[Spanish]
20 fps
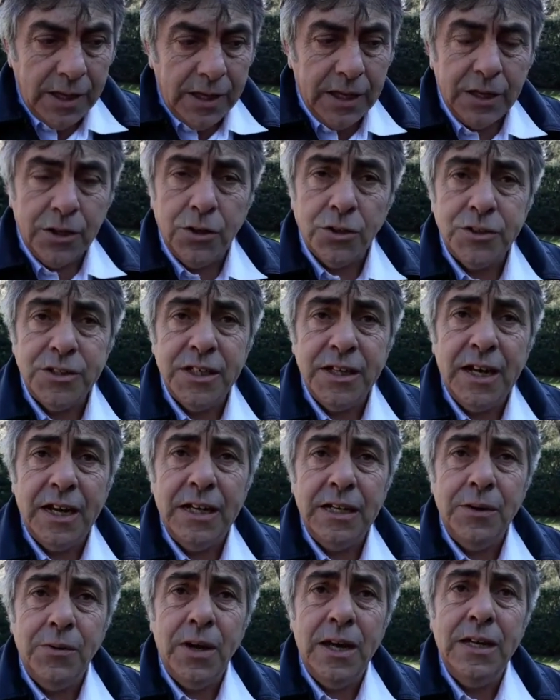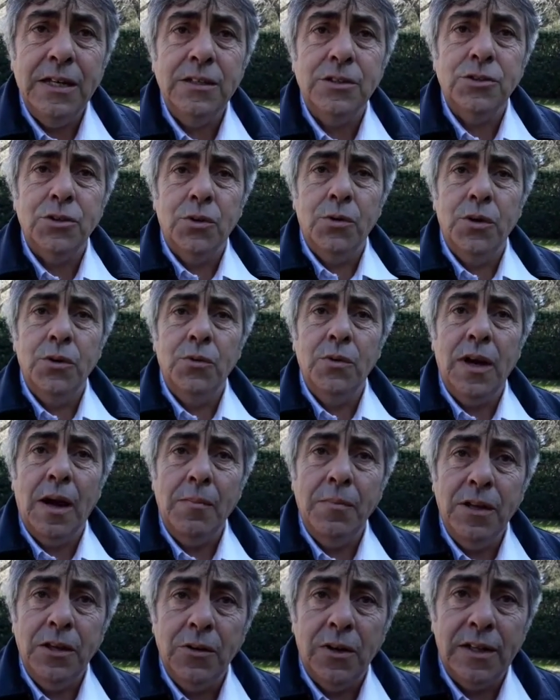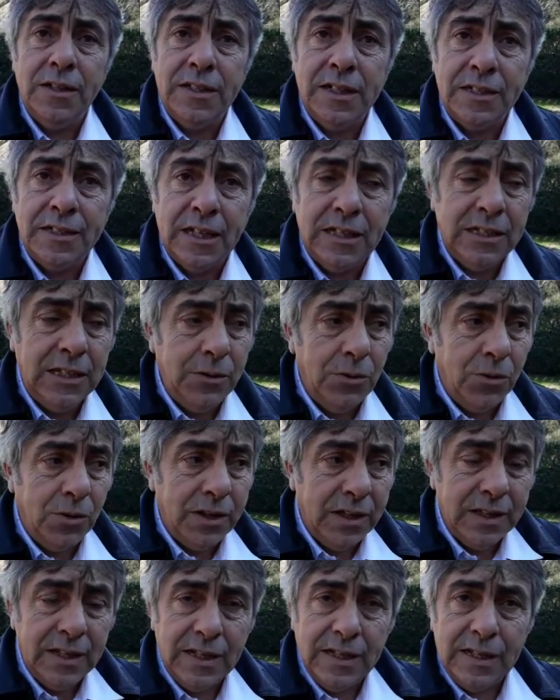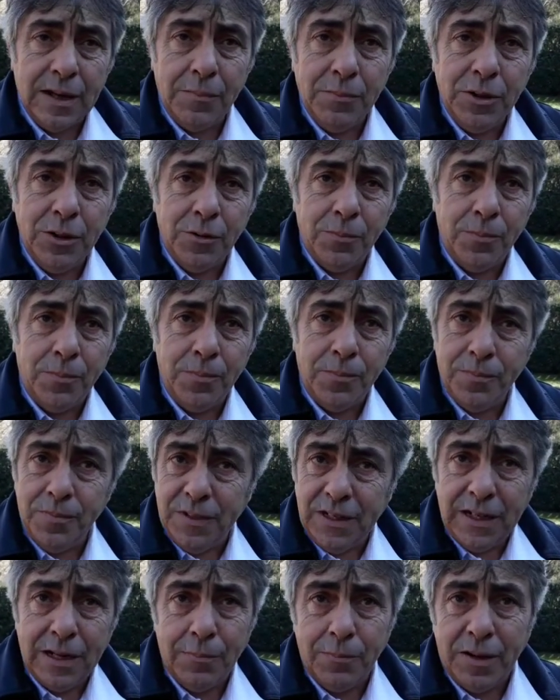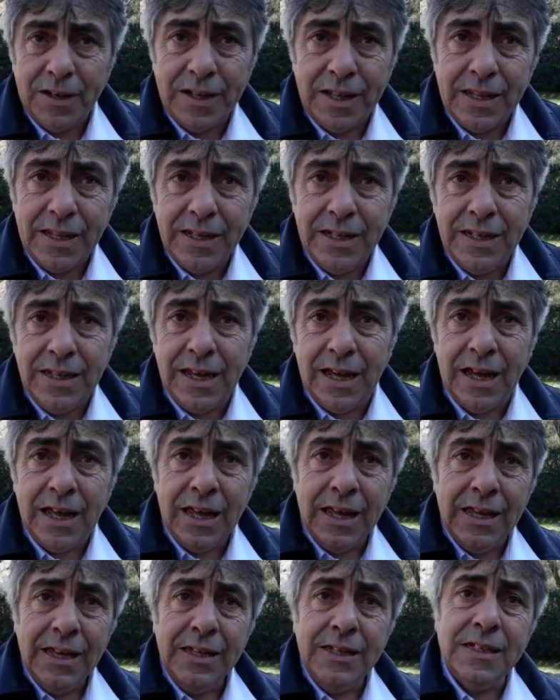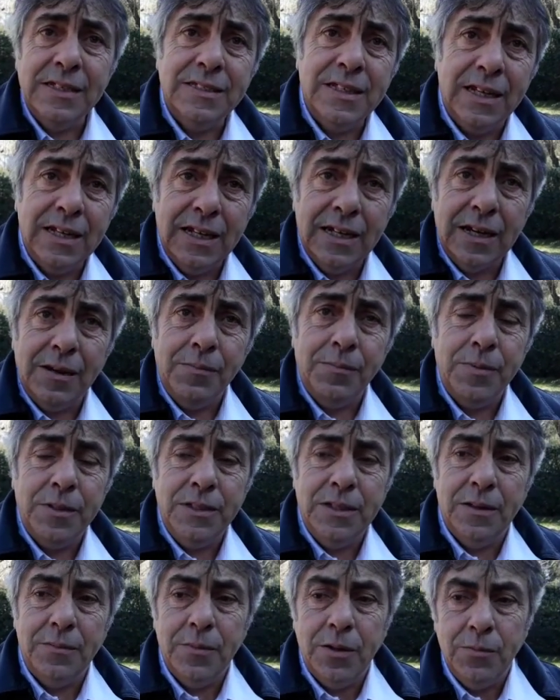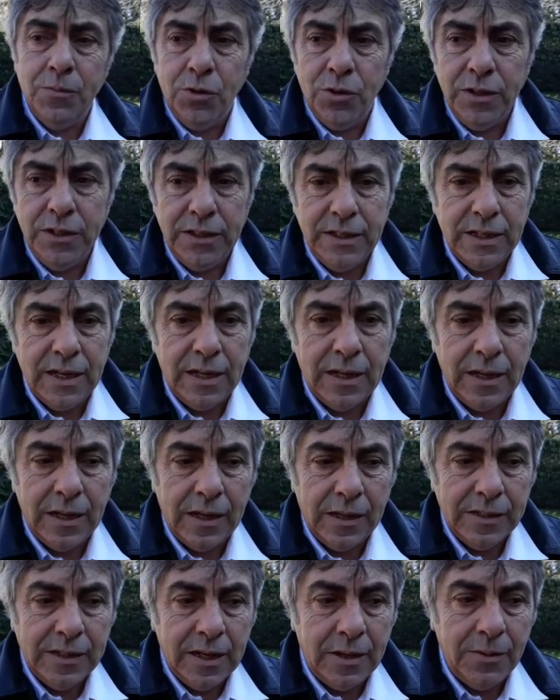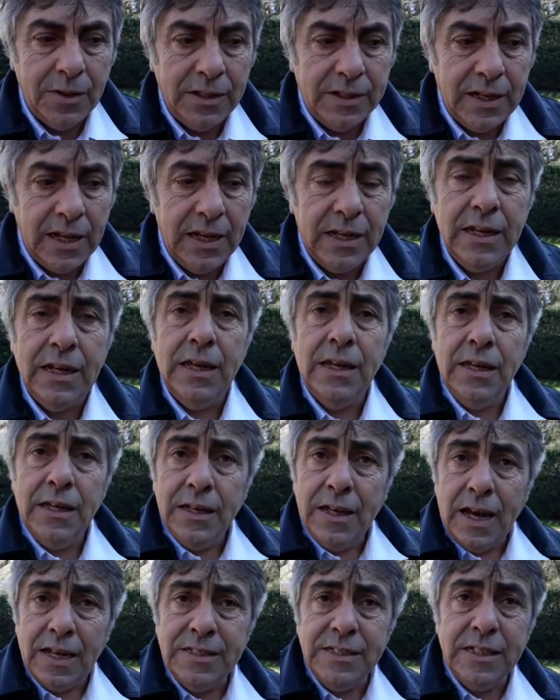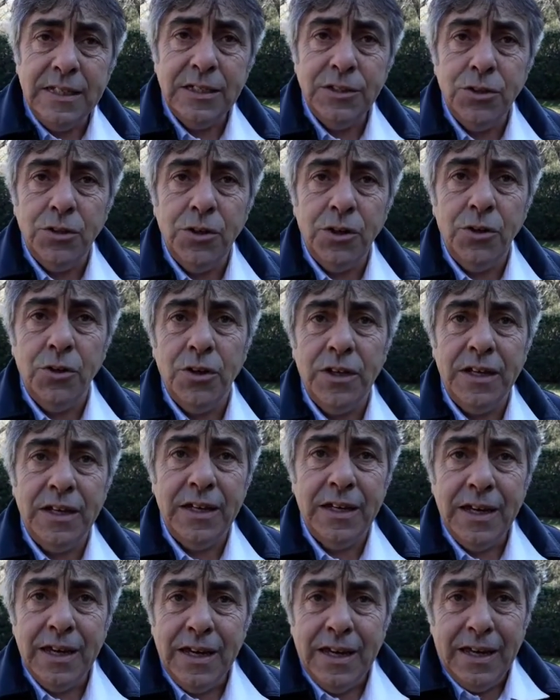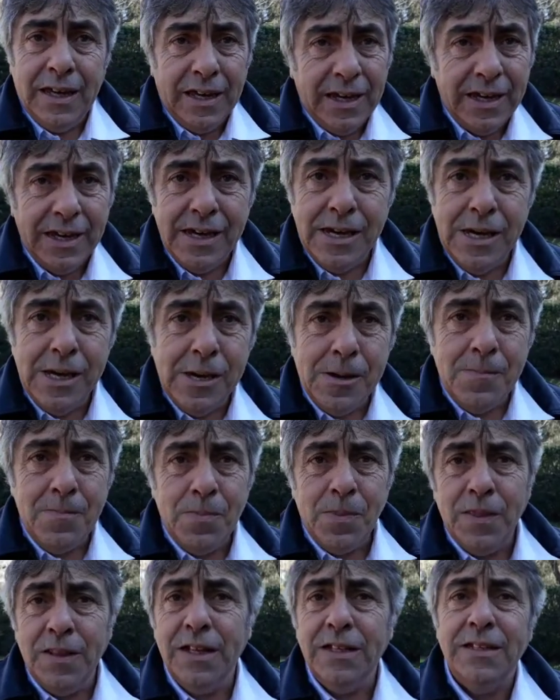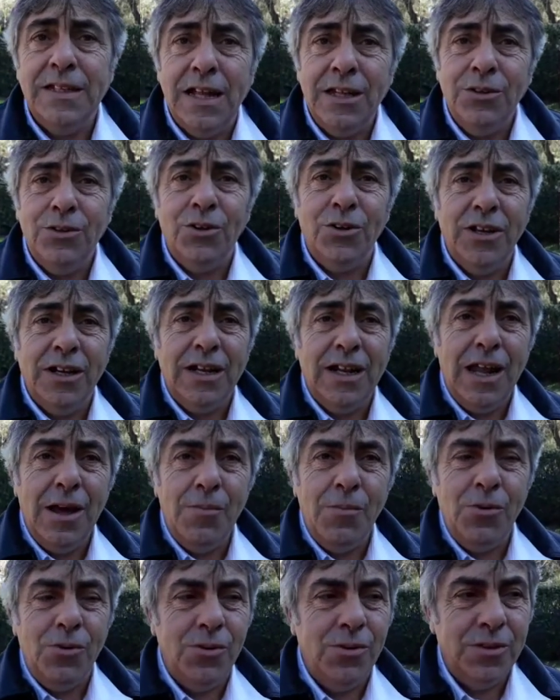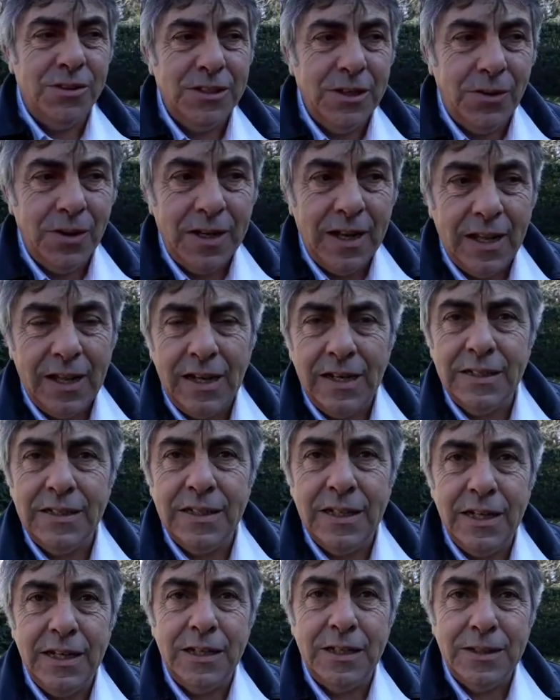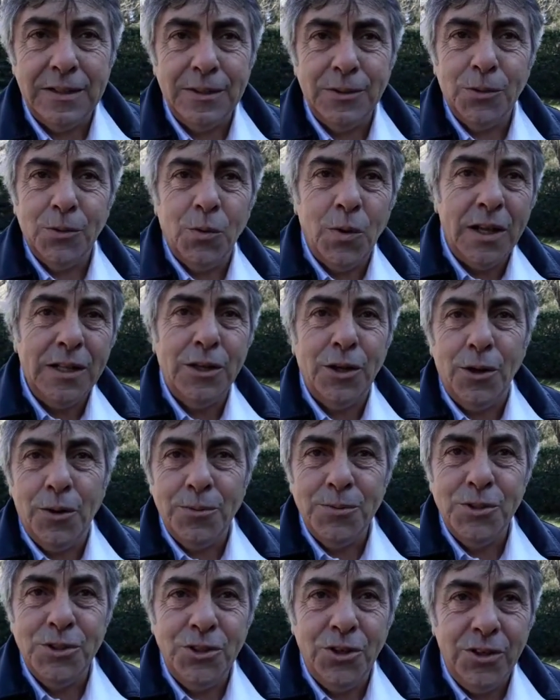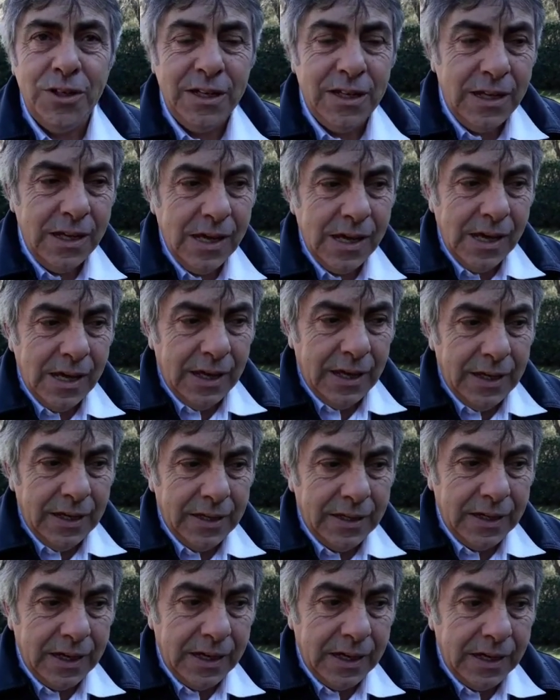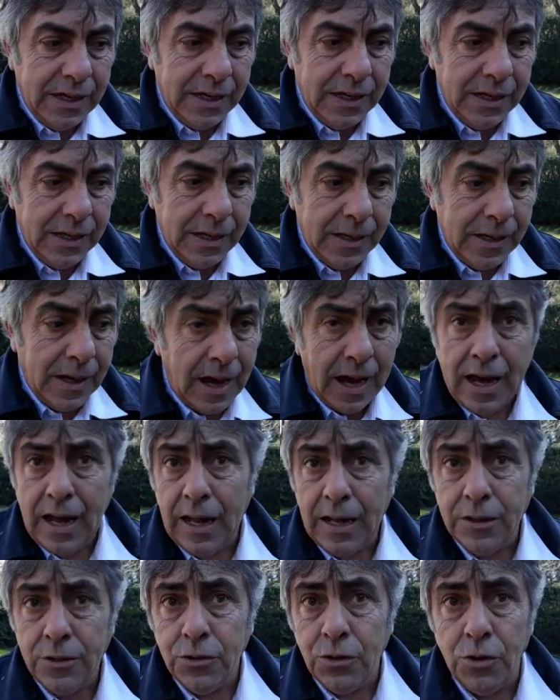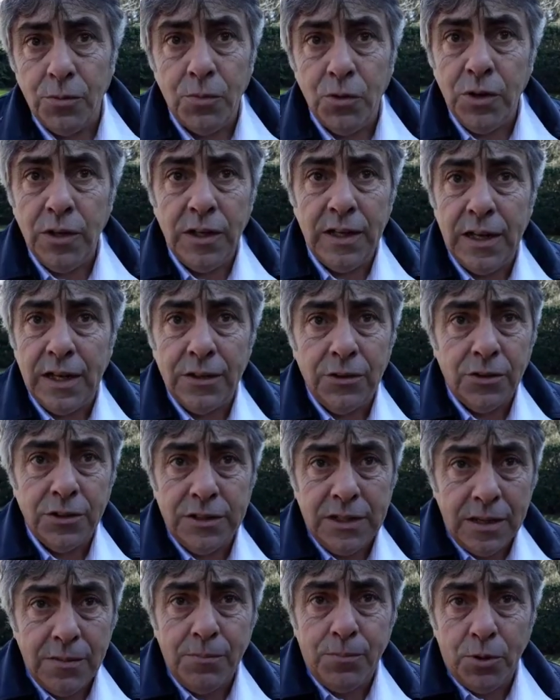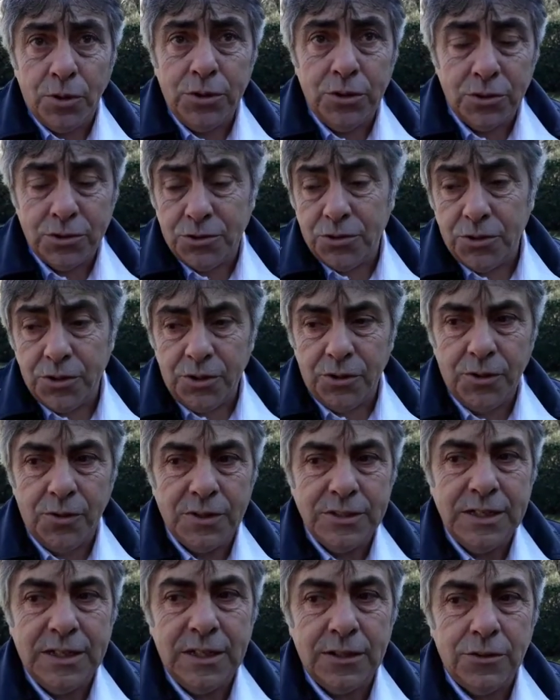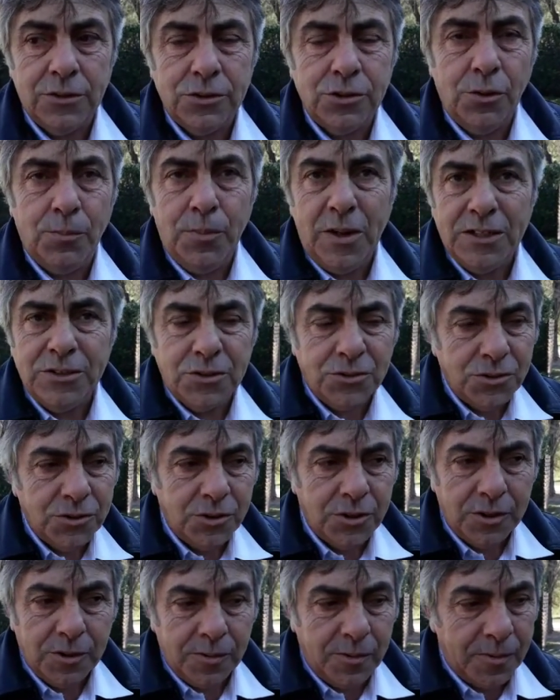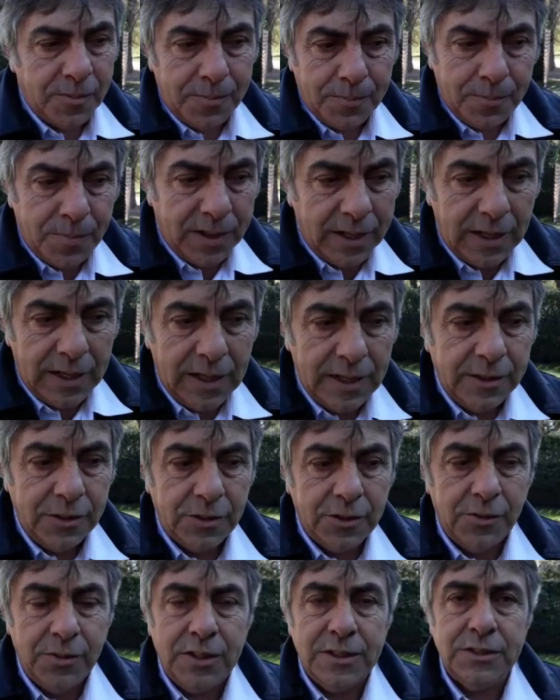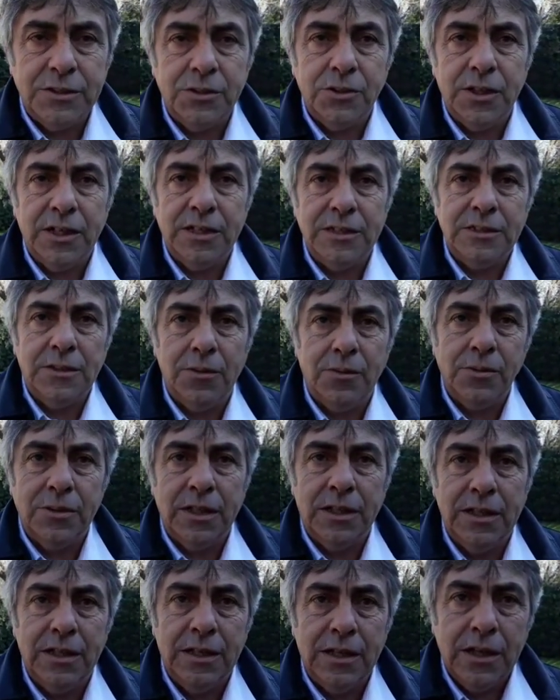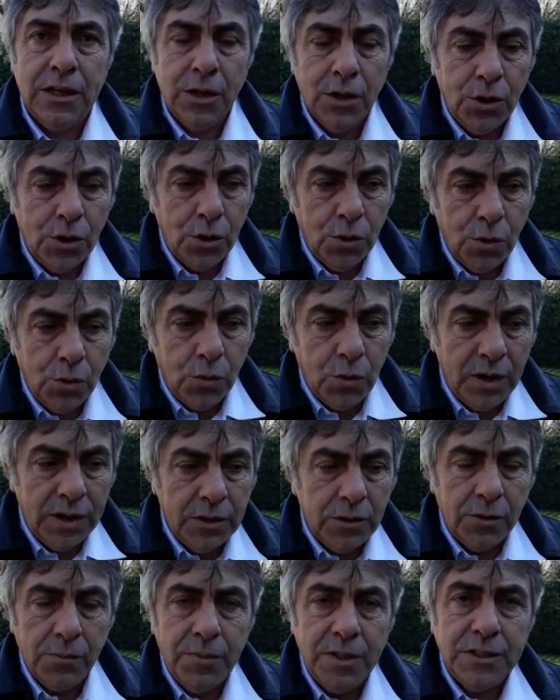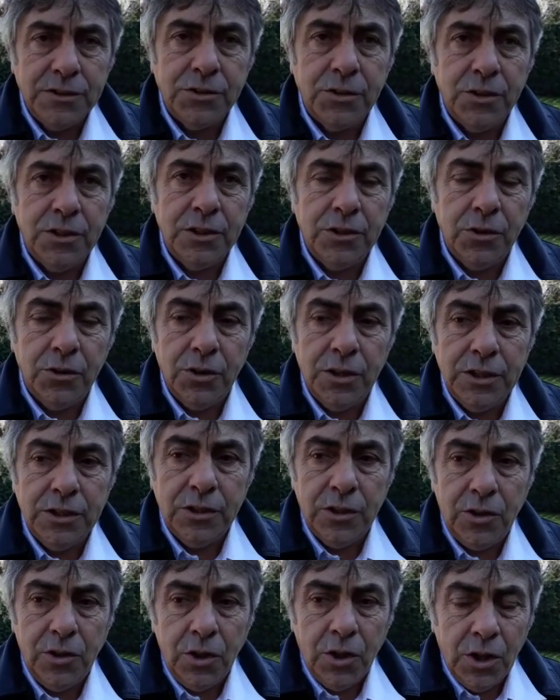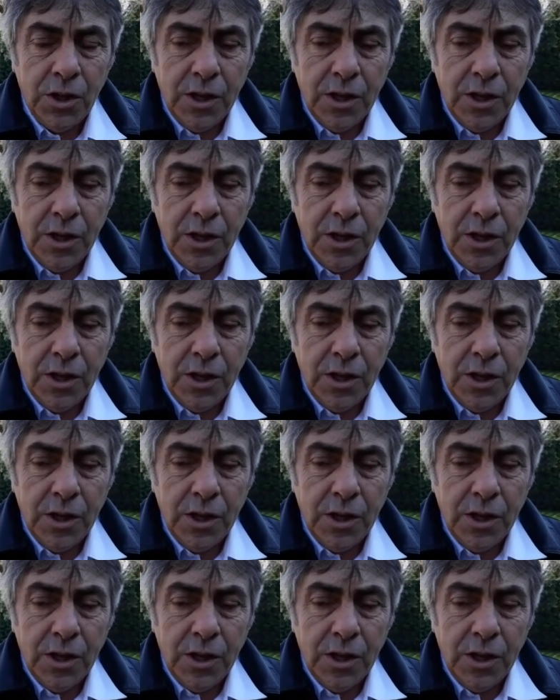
eh, José Garibay, sobre un camino alternativo, que es el camino de la panadería, que sale a Capitán Bermúdez y a, Beltrán. Así que yo creo que de tantos reclamos se van a dar tres cuatro opciones que a no muy largo tiempo, esto yo creo que va a ser a corto plazo, yo creo que para el año que viene, si Dios quiere, ya vamos a tener un buen comienzo de todo esto.